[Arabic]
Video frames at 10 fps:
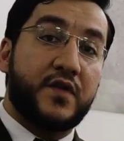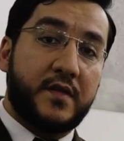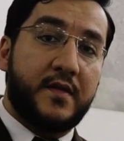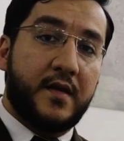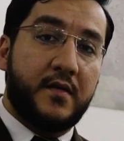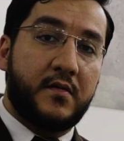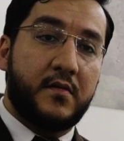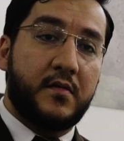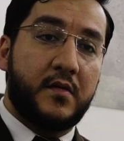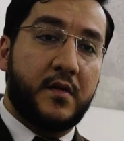جدة
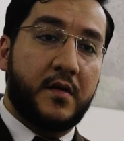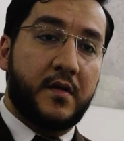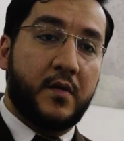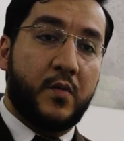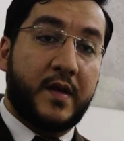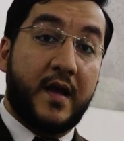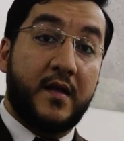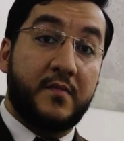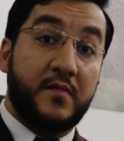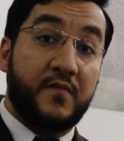آه،
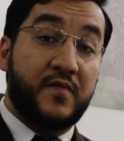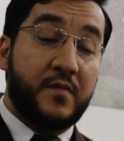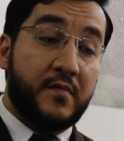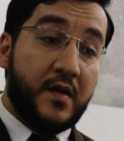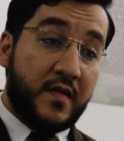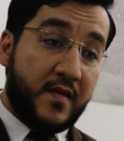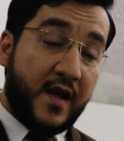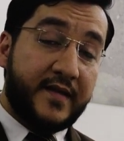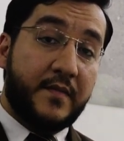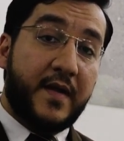وكانت في
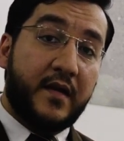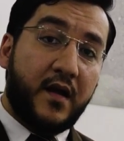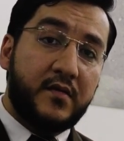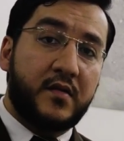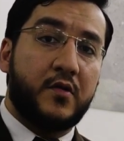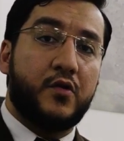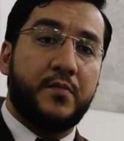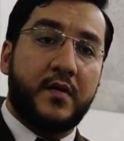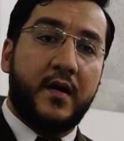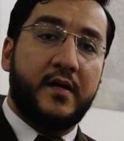صاعدة مع نهضة
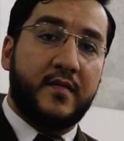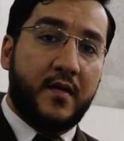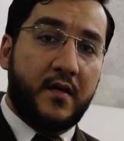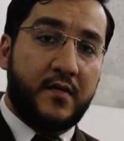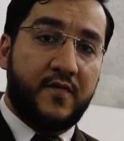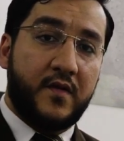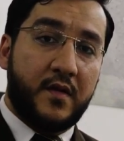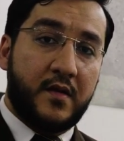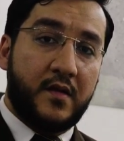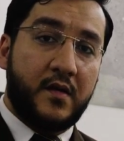العمران اللي صارت
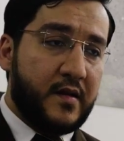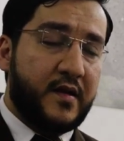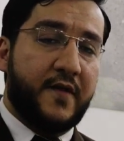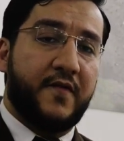في تلك